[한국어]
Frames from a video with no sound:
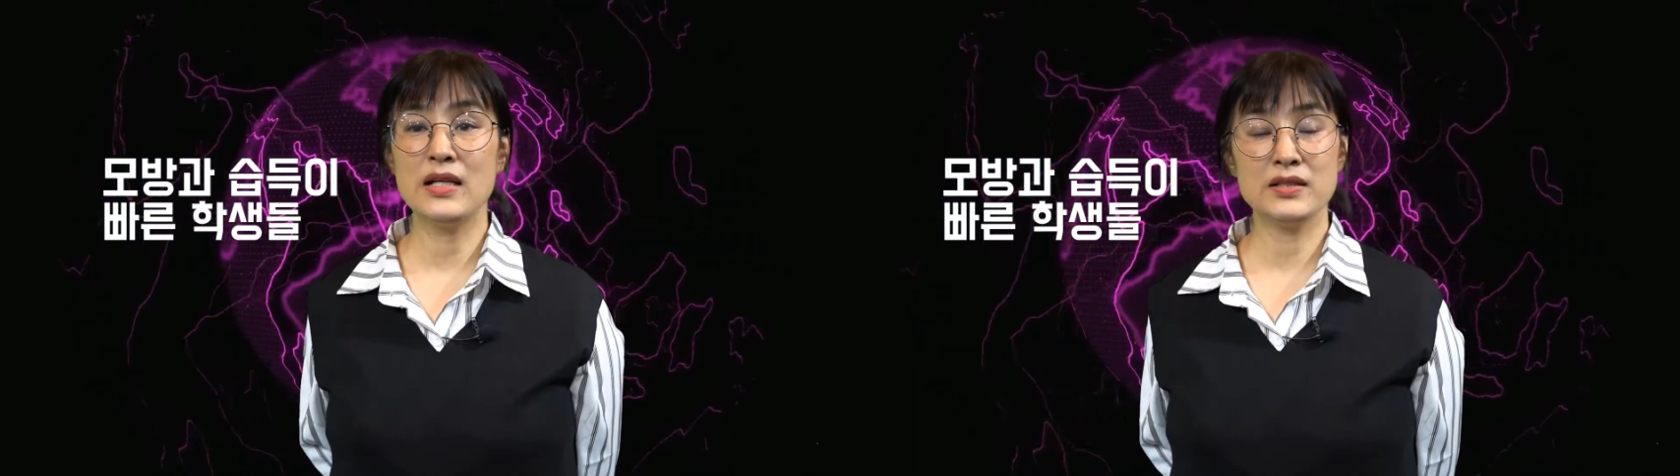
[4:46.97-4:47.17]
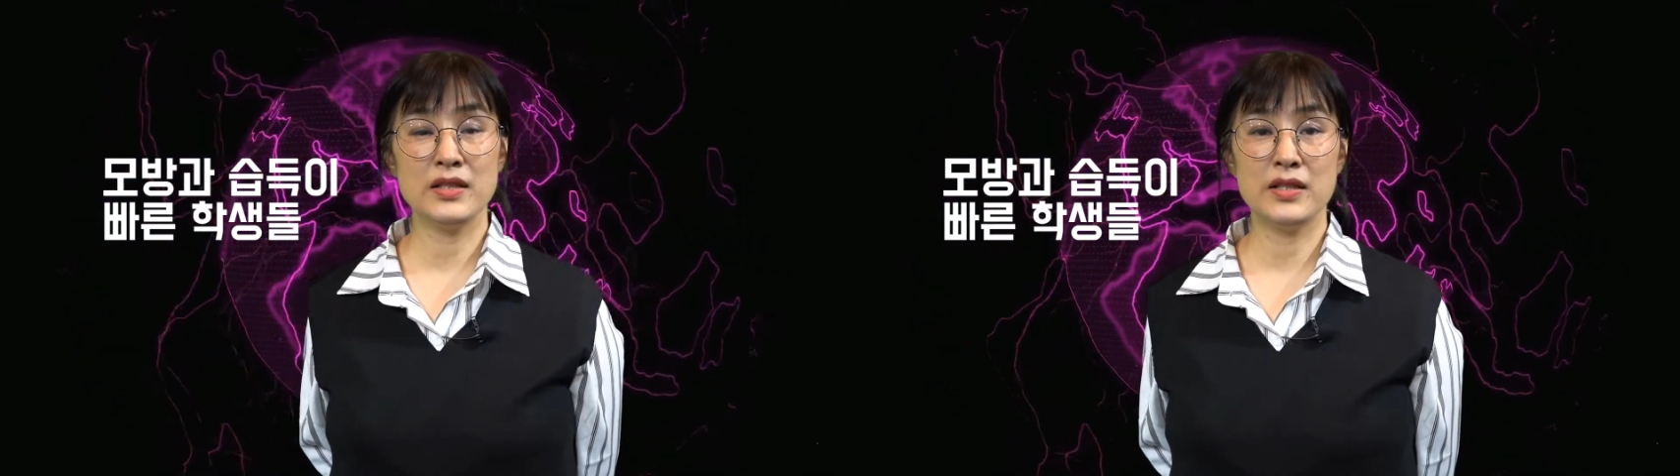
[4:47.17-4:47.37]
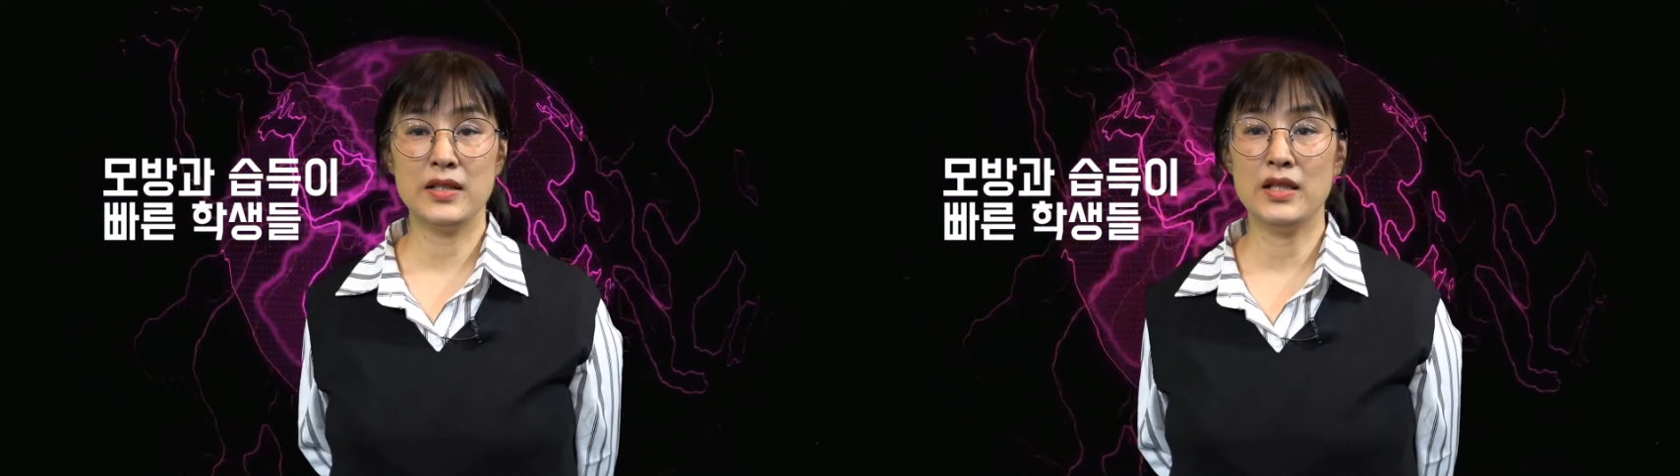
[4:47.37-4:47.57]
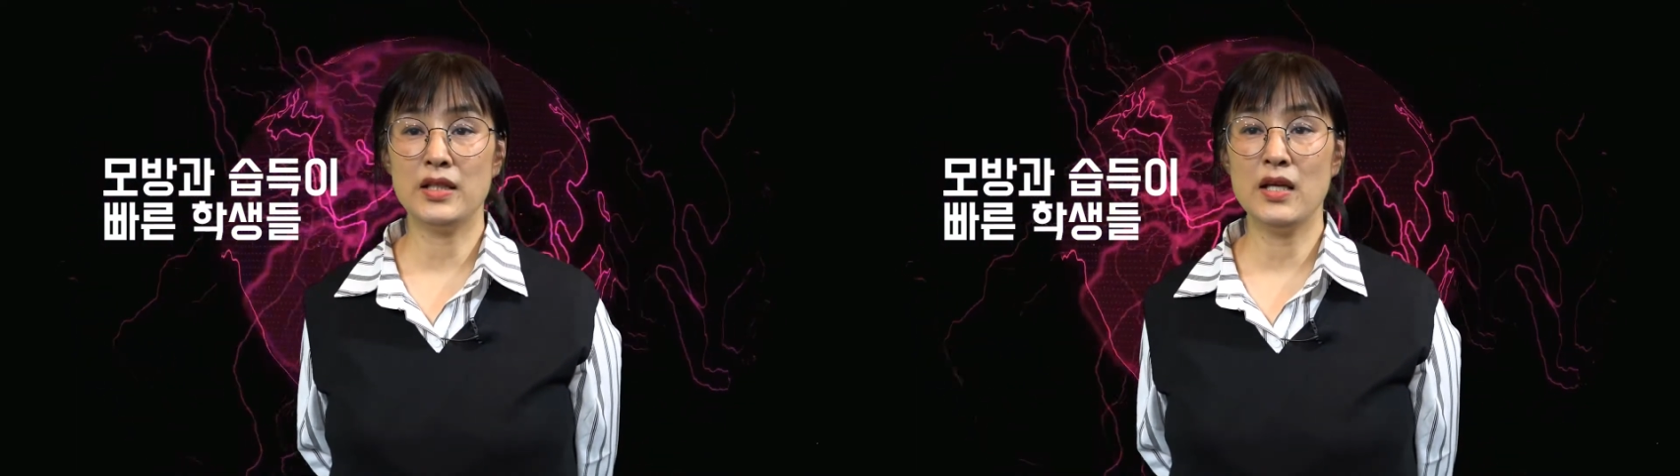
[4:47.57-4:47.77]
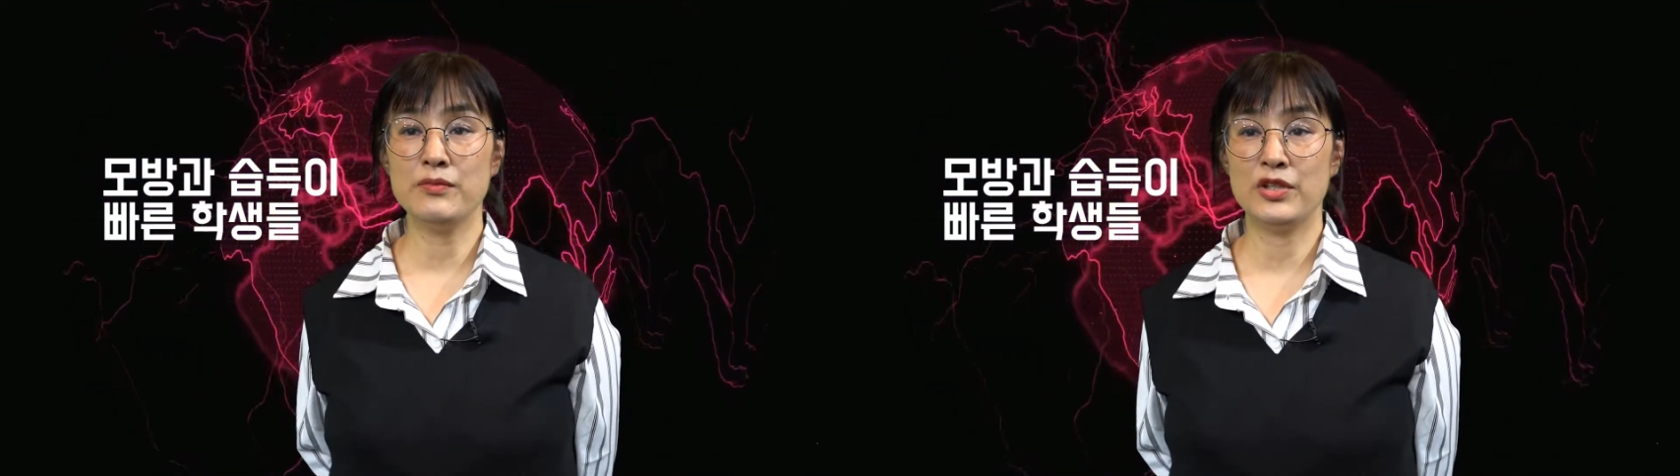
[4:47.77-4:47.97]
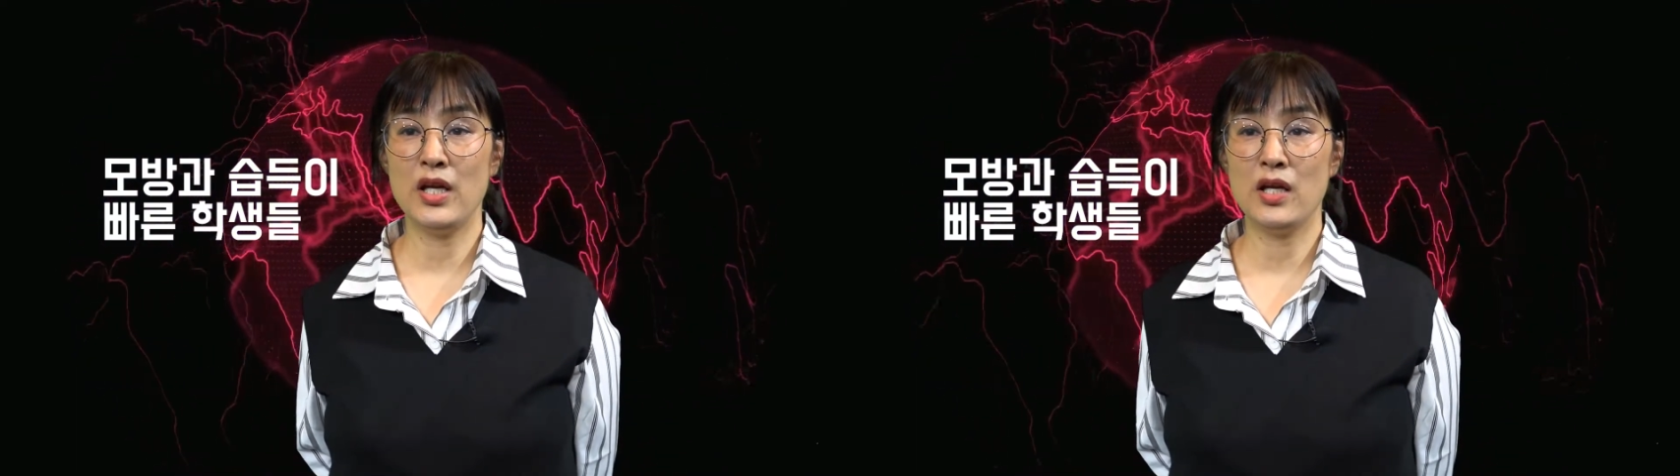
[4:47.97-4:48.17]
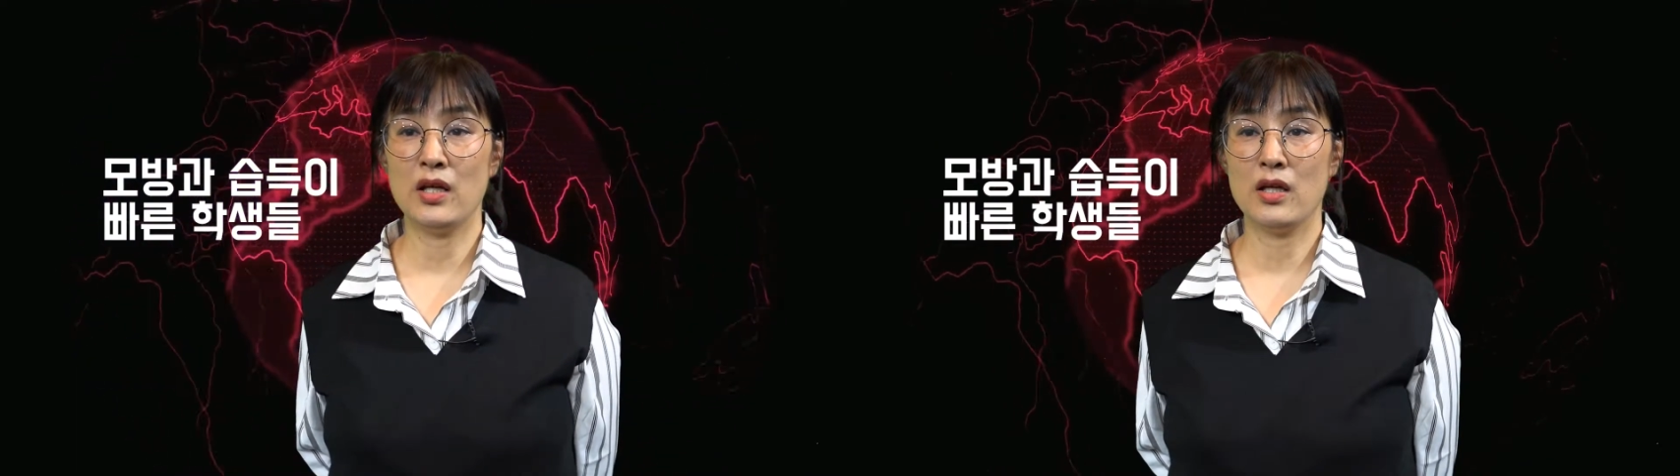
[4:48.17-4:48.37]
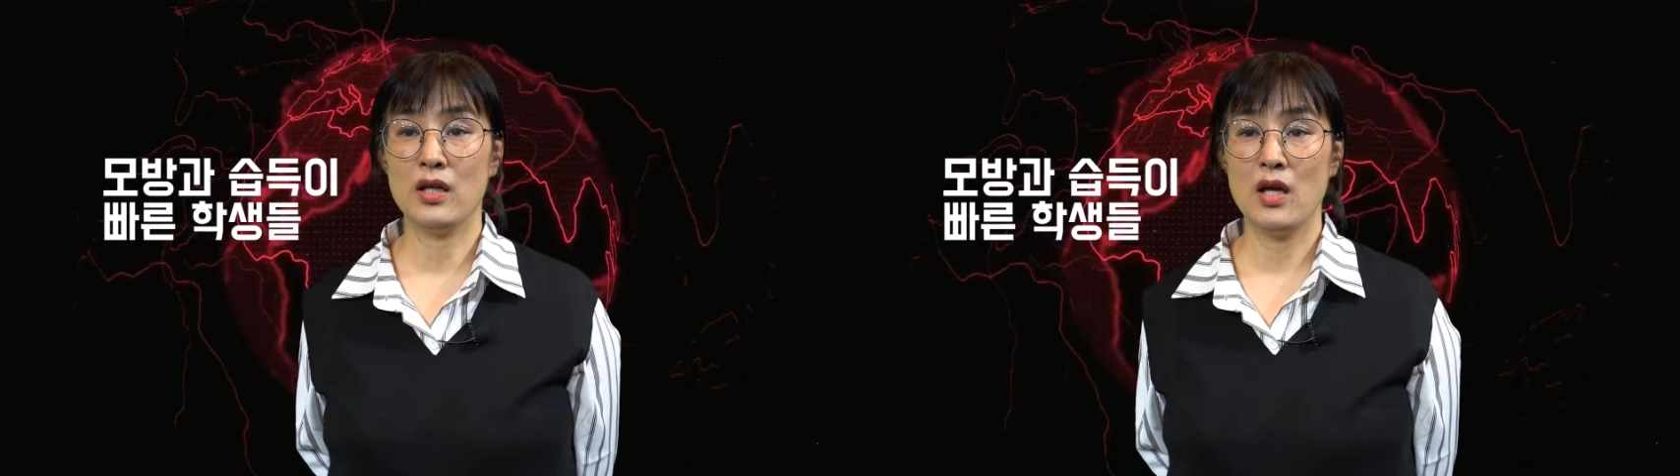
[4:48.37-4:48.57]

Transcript: 학생들이기 때문에